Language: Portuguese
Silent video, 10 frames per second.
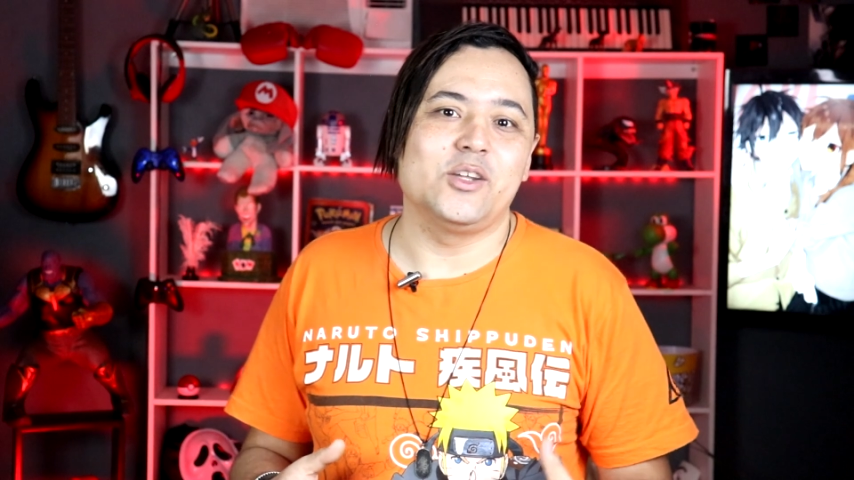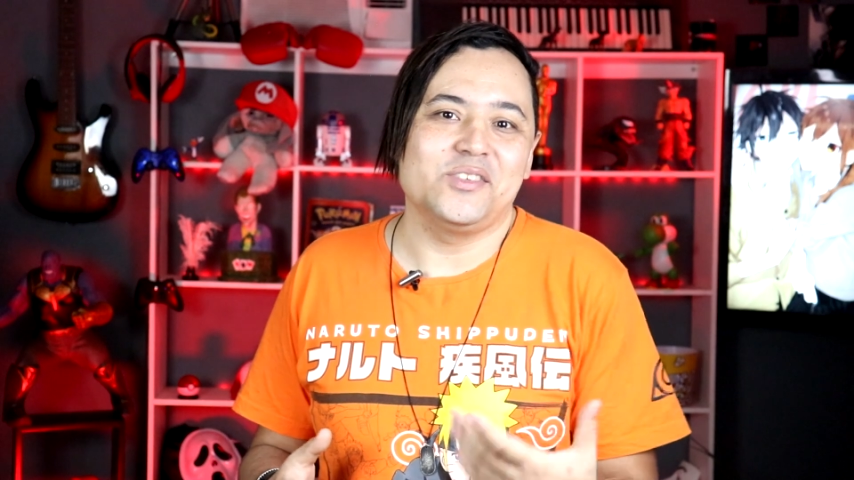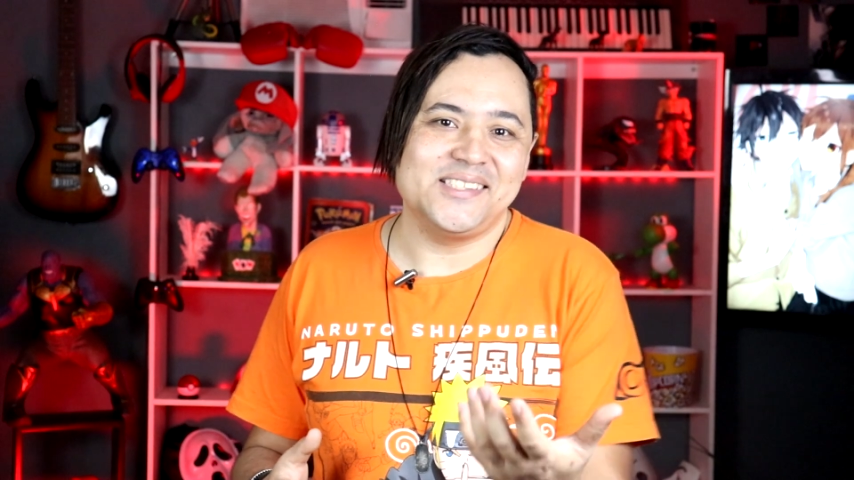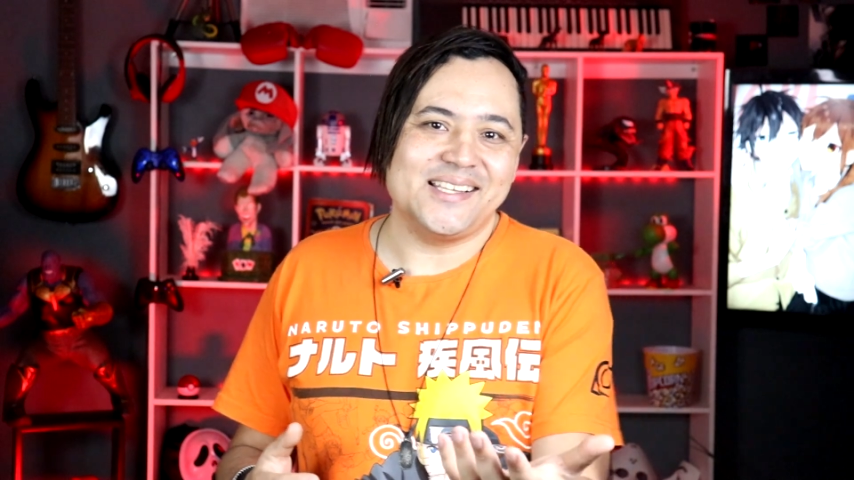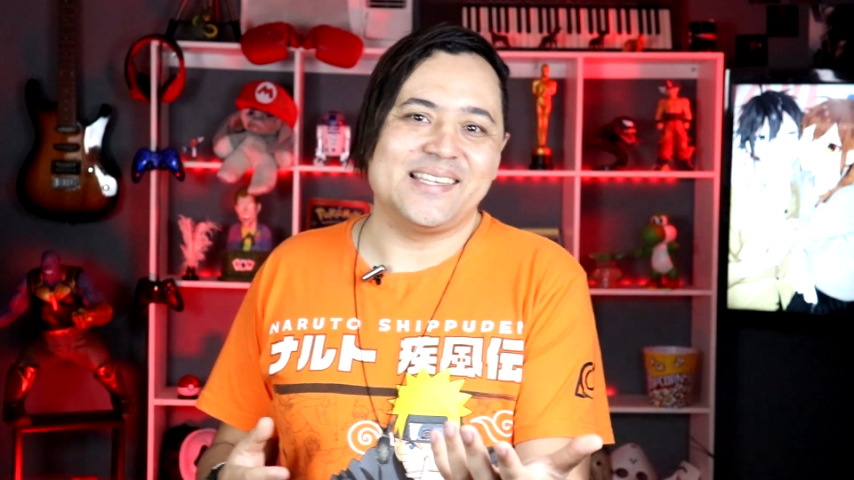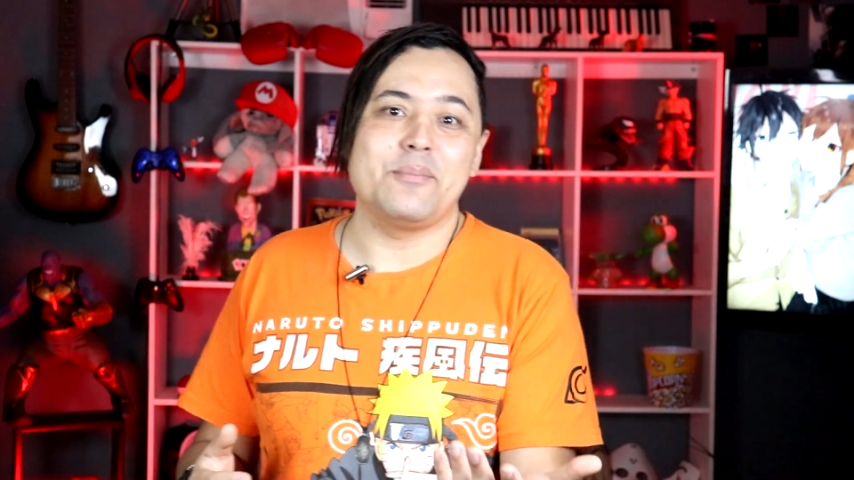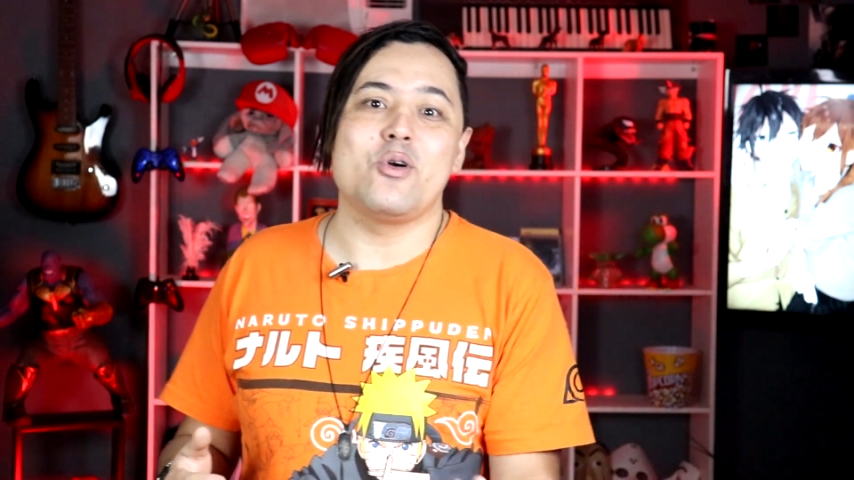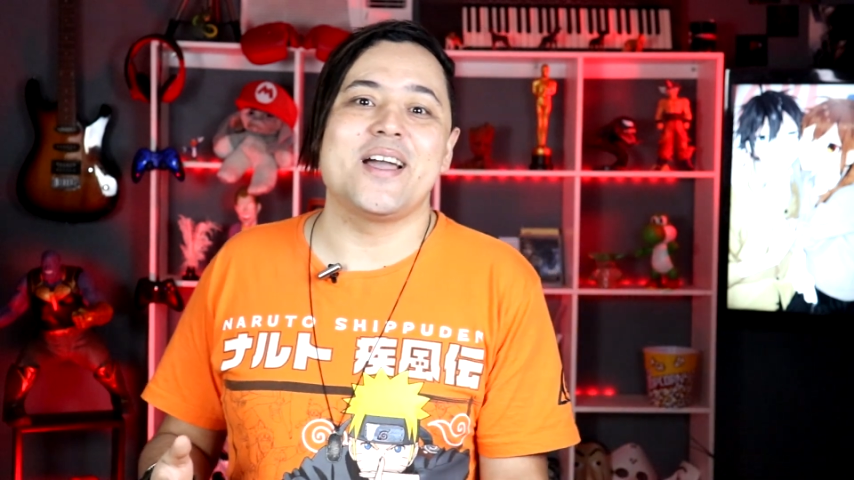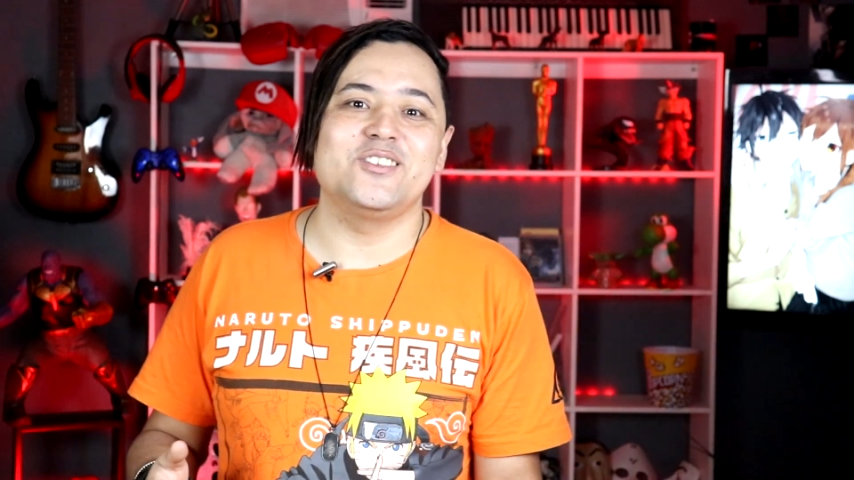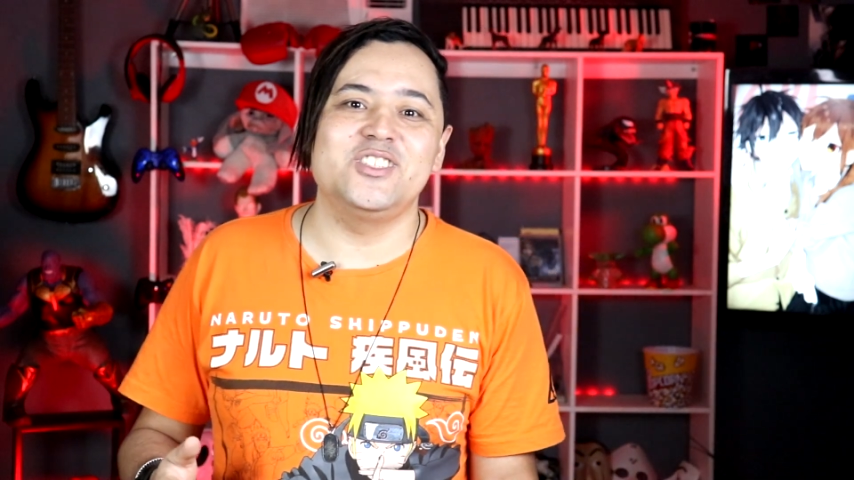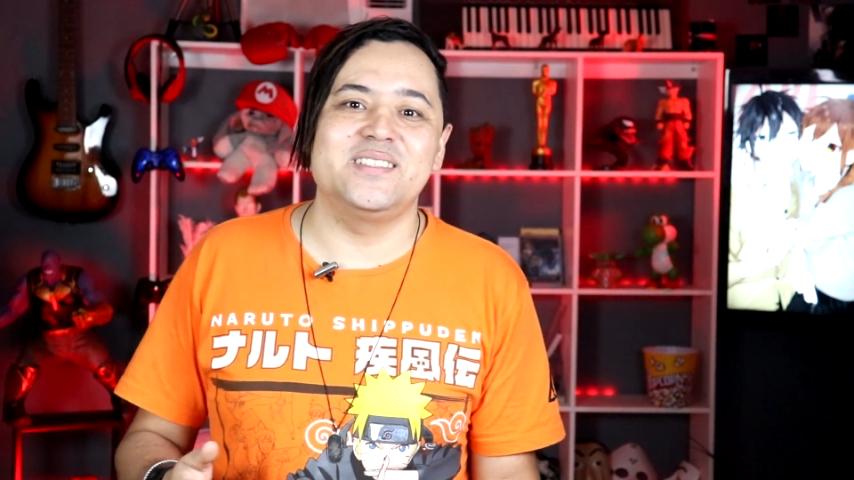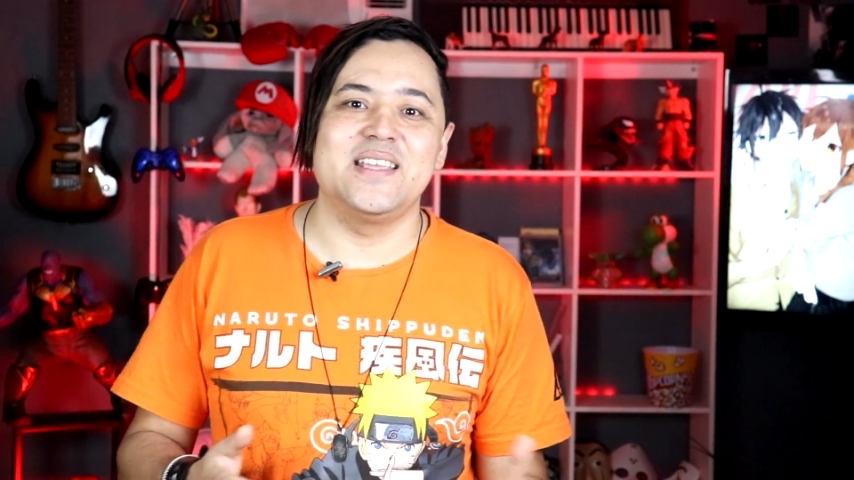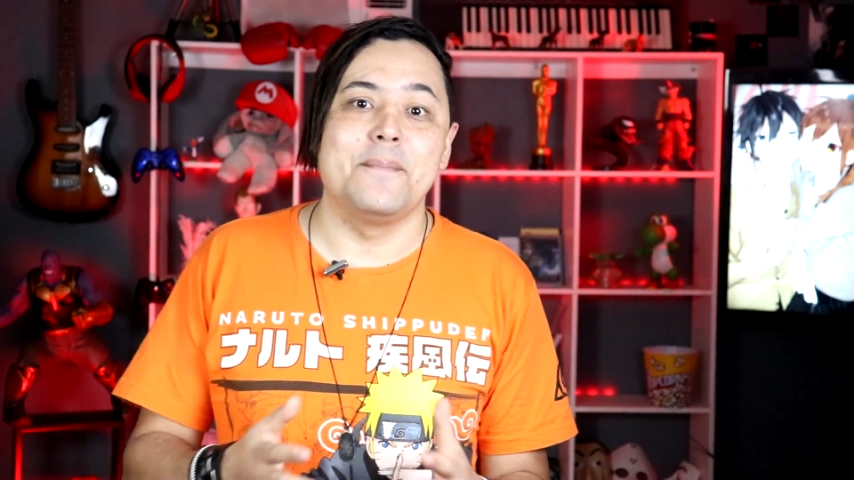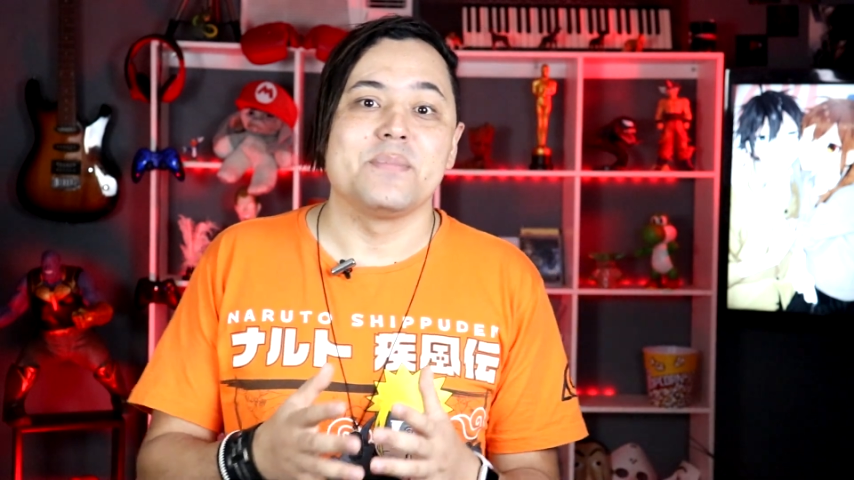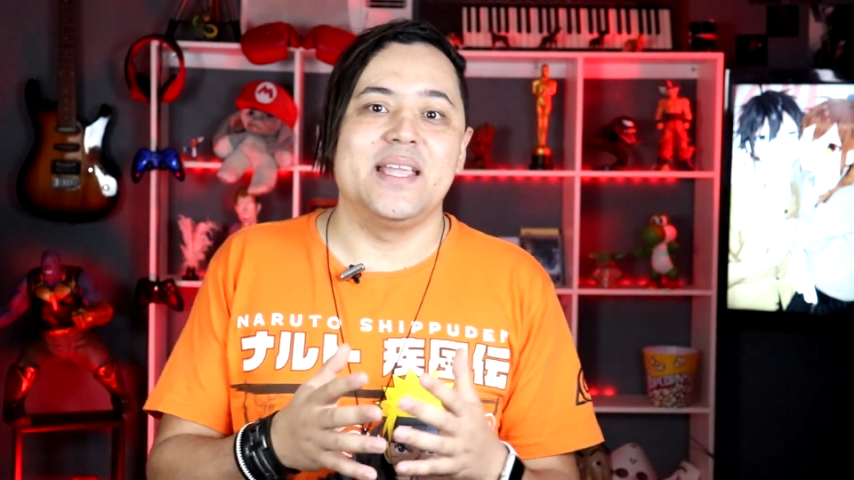Então você já sabe o que eu quero dizer.